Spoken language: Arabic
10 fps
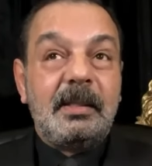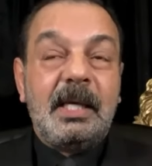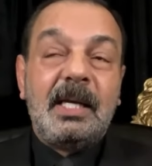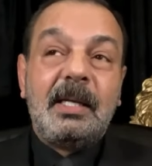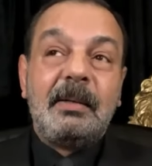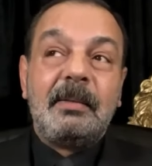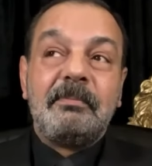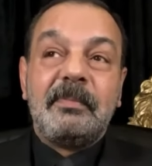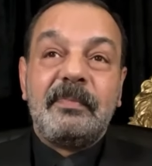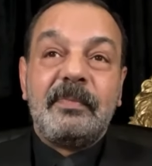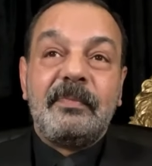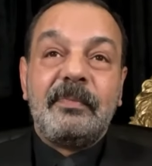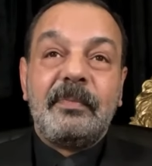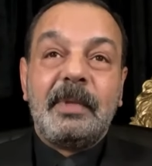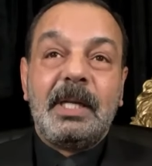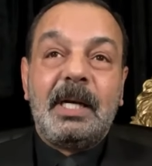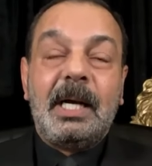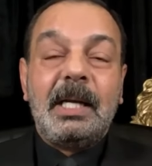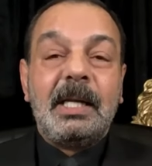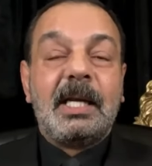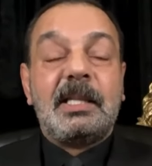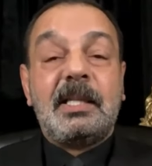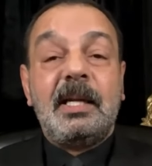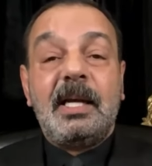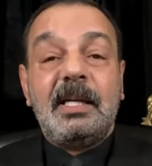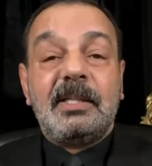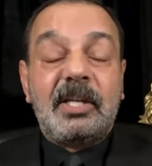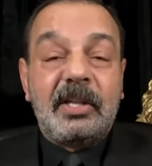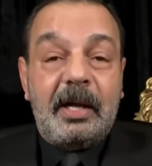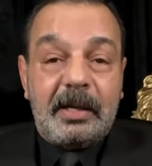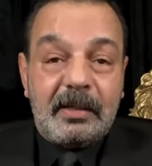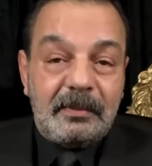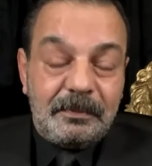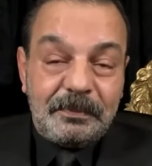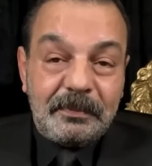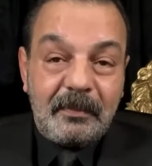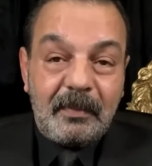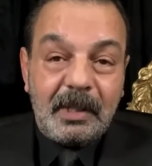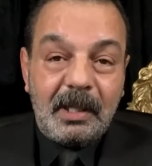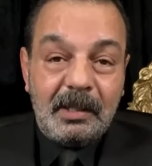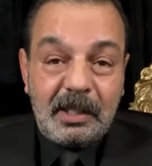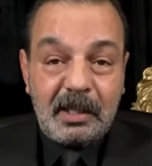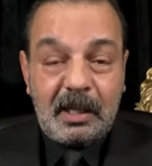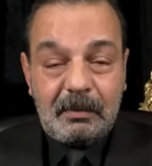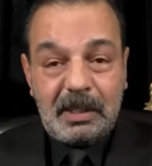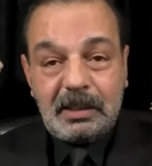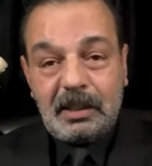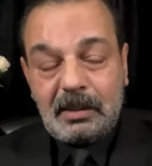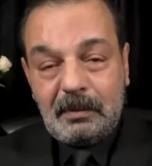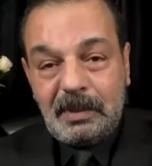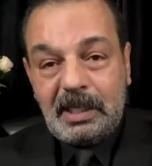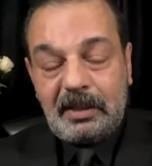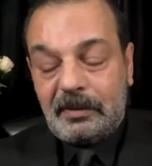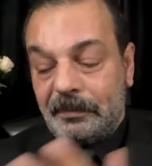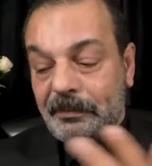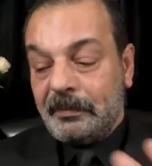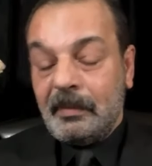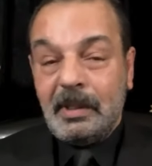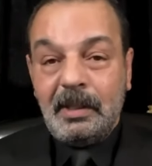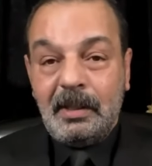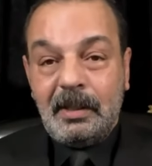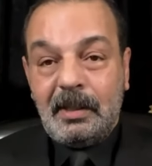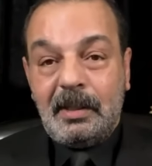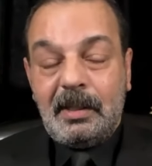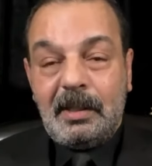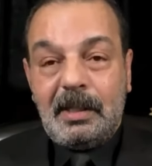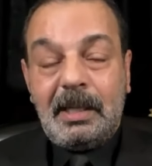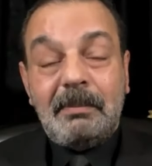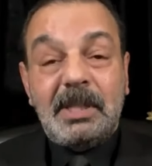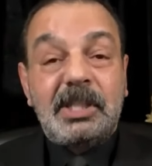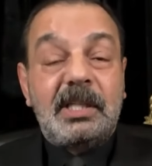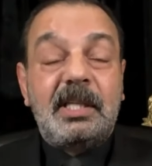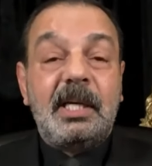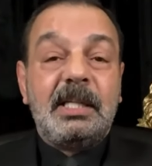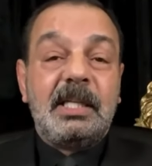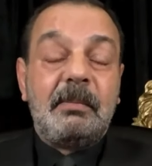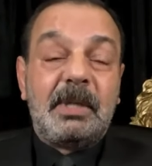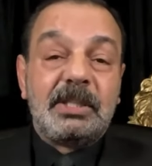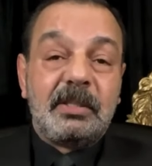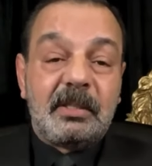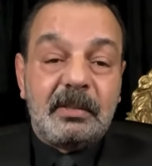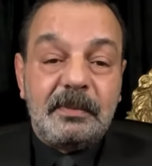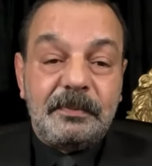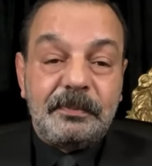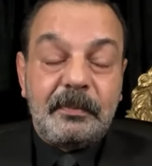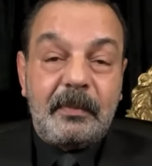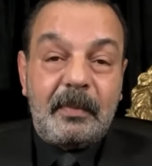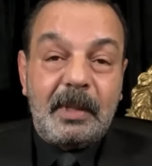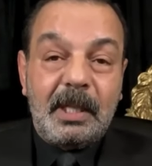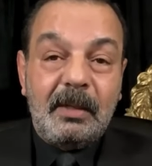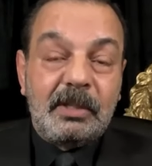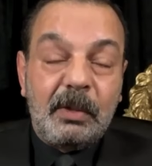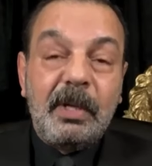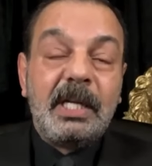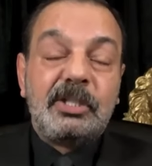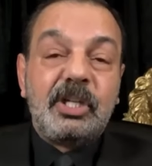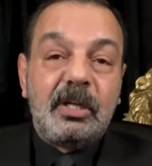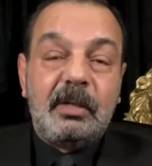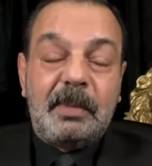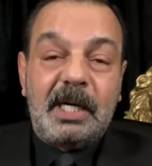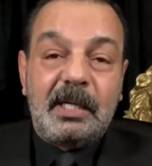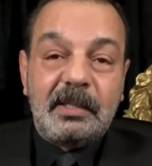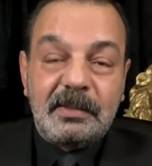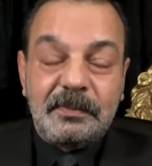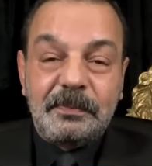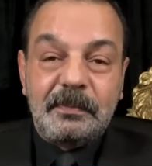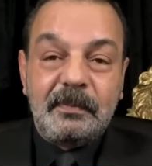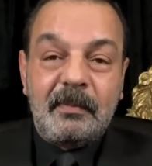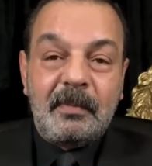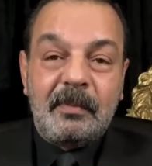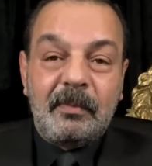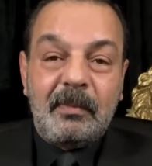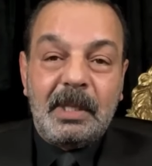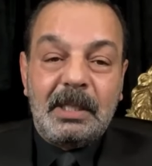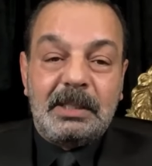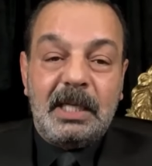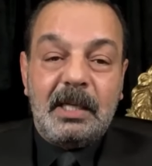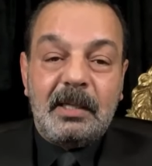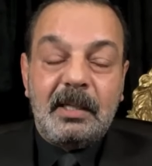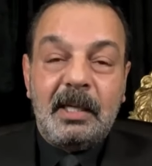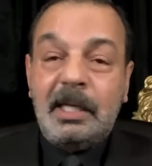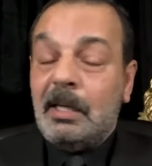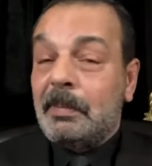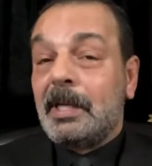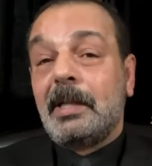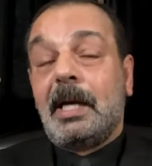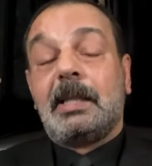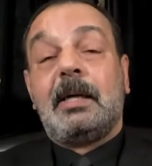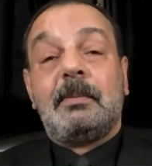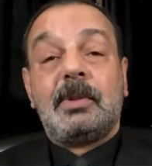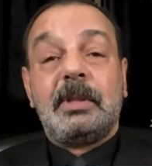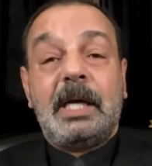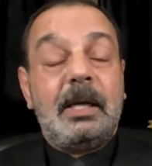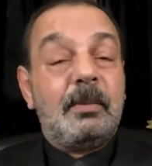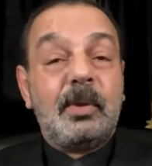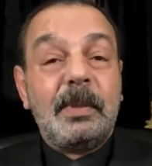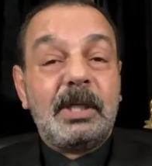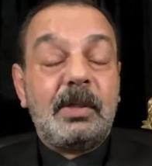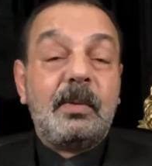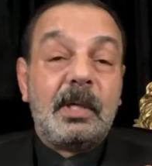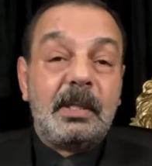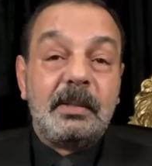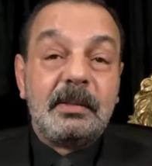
يعني انا قلت لها الانتظار انتظار مرتك ام ليث لما جت عندي المصر وسوينا تشقلبان زين هي برضاتها مو يعني مو بالقوه